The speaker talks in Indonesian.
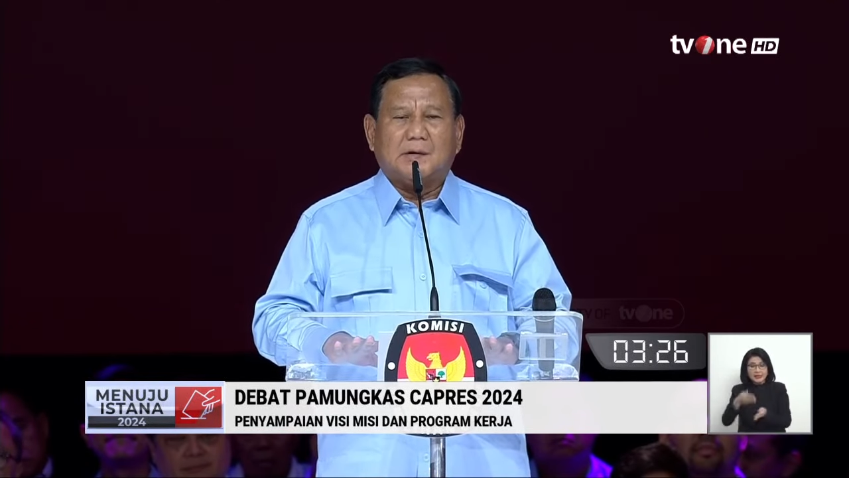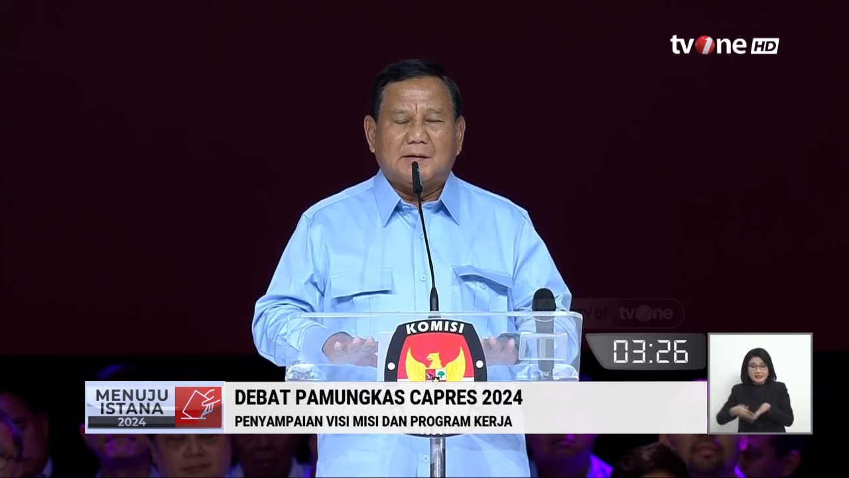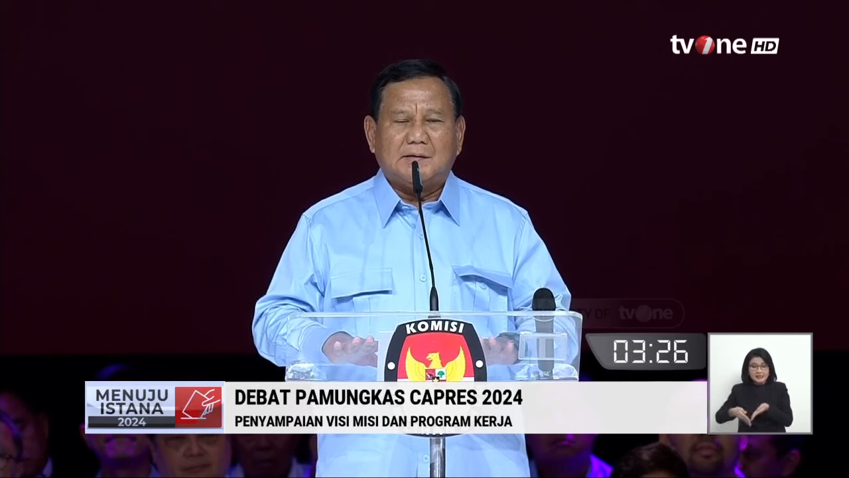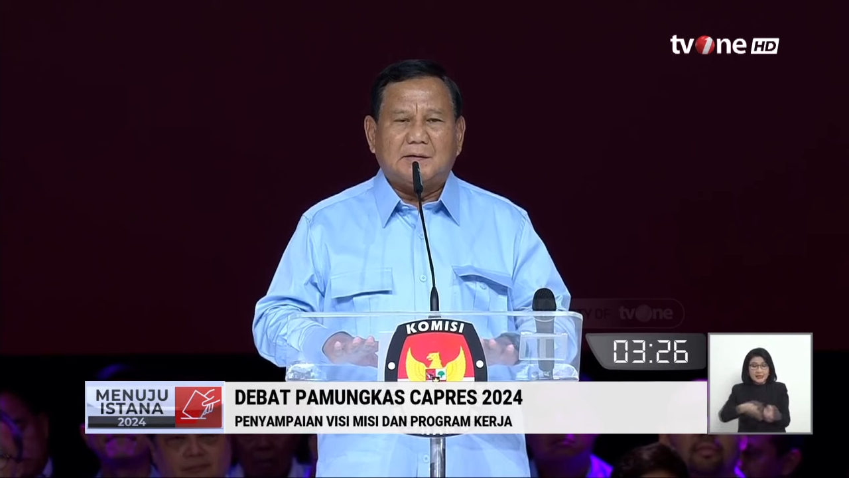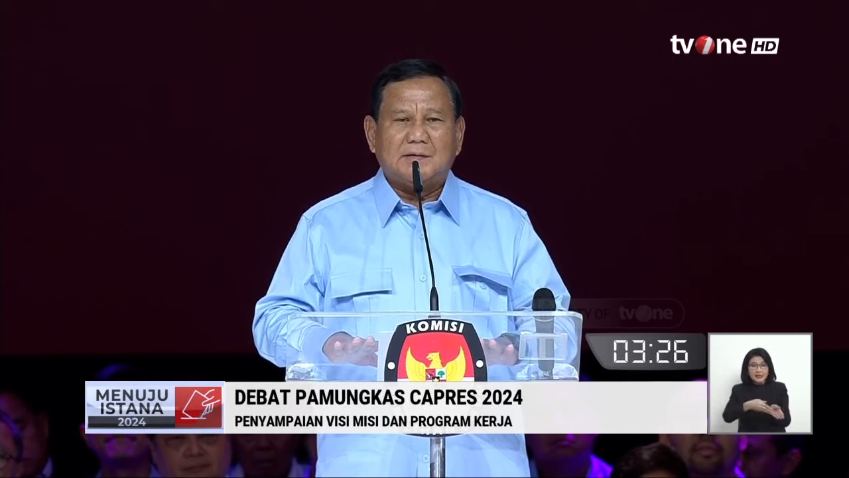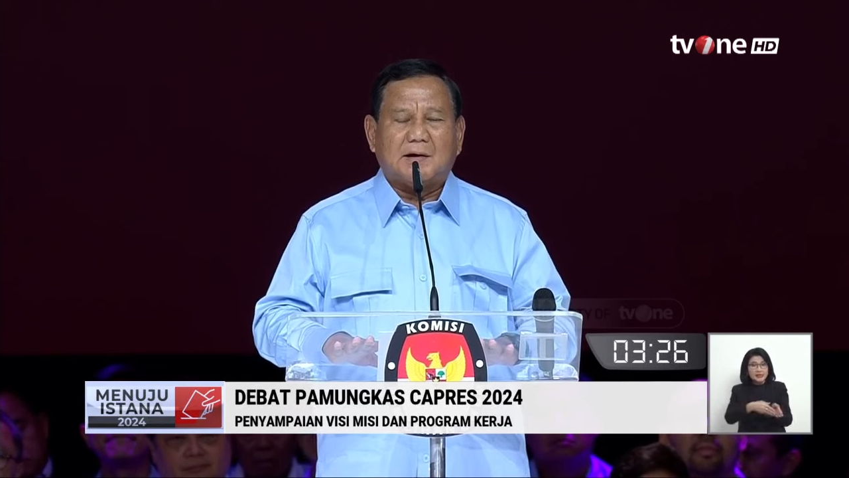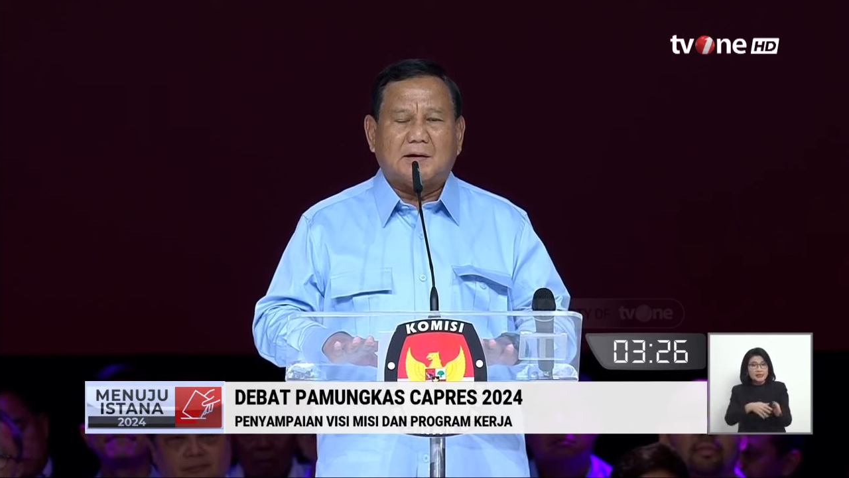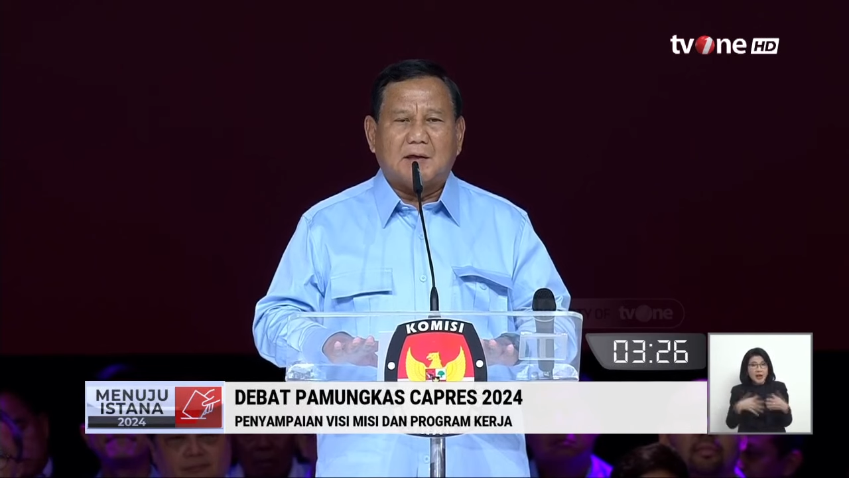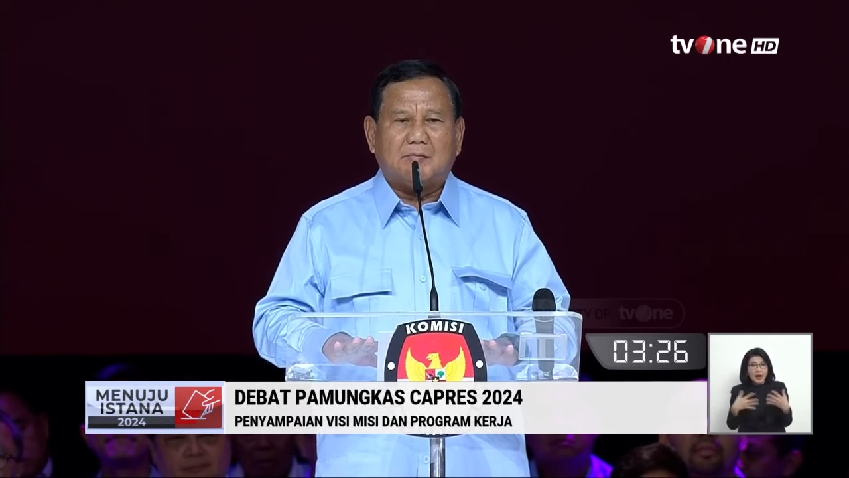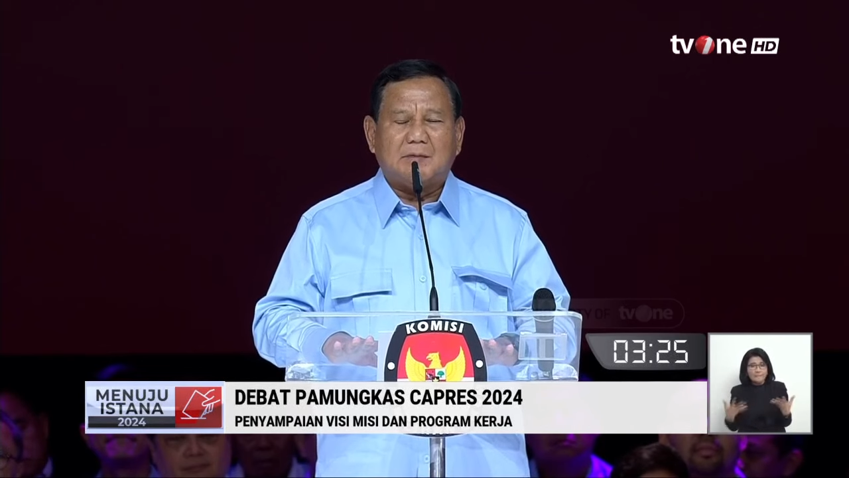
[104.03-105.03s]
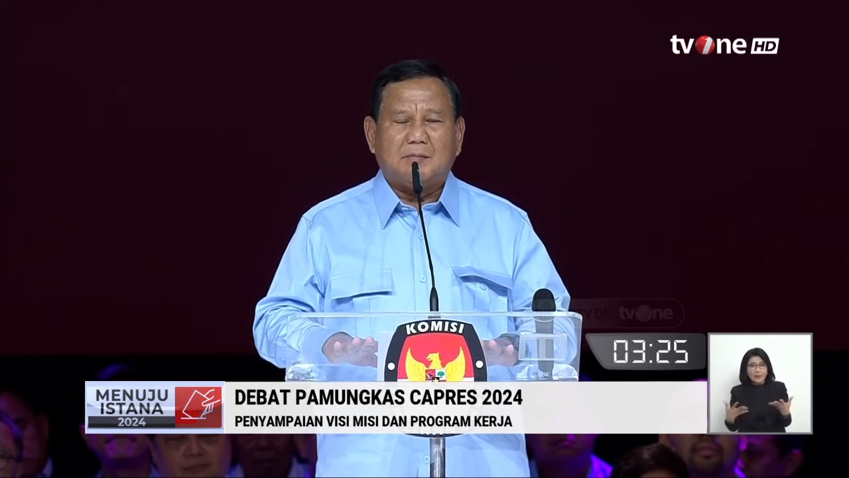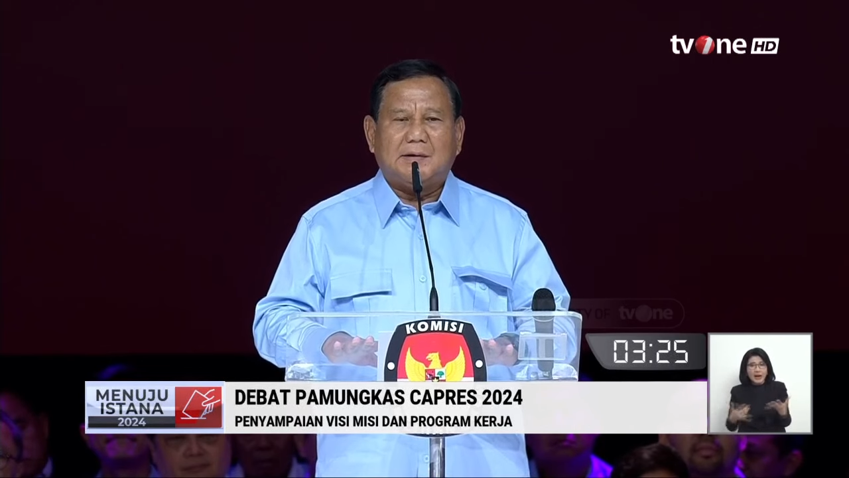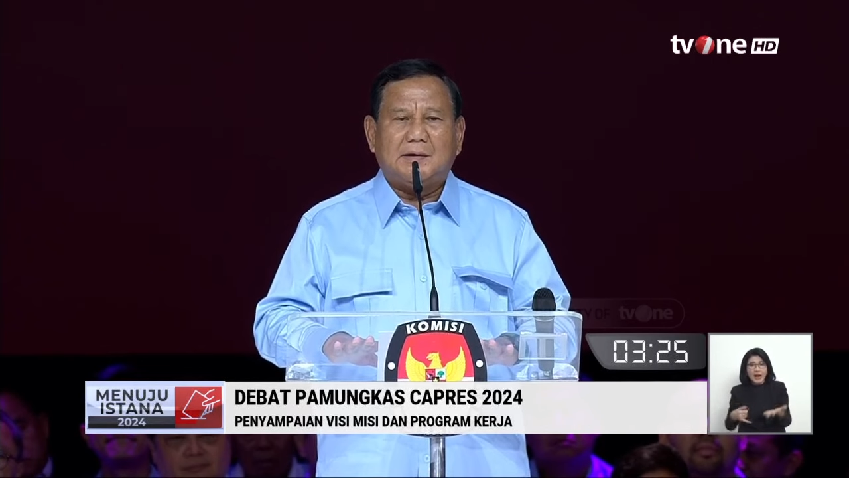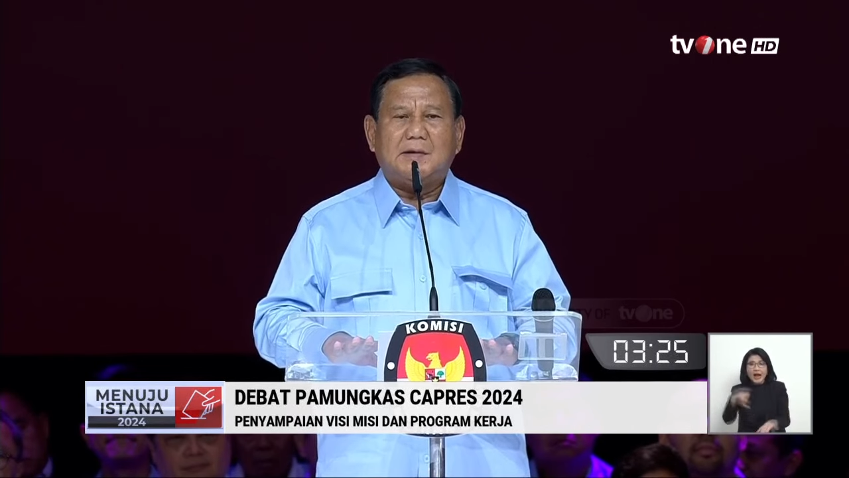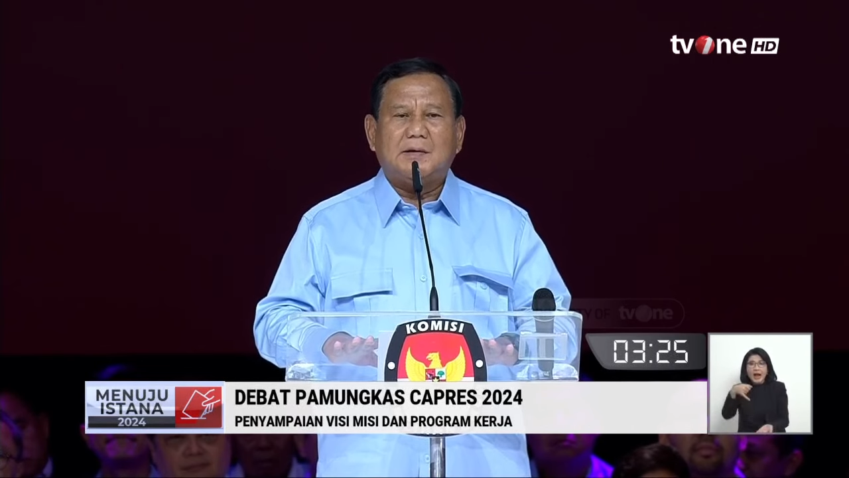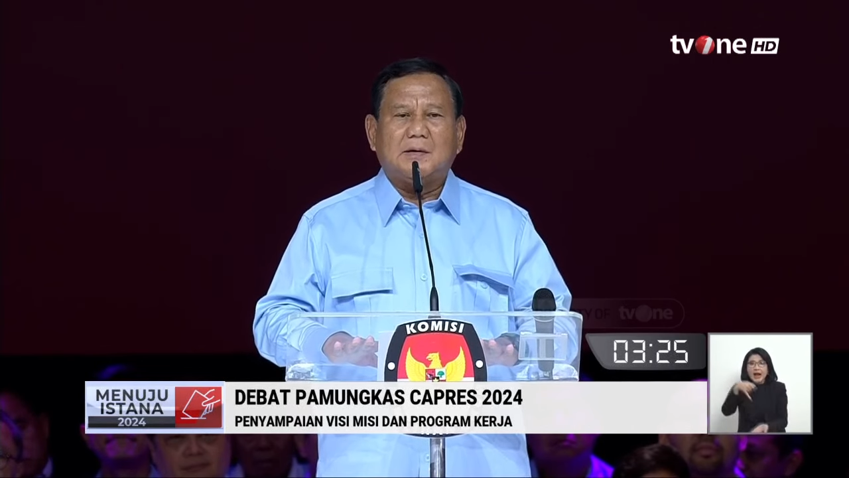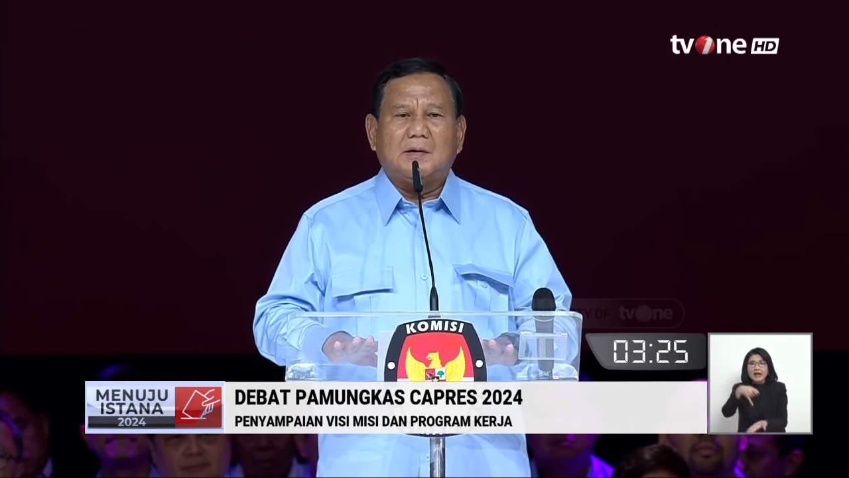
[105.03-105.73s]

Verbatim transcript: Intinya adalah memberi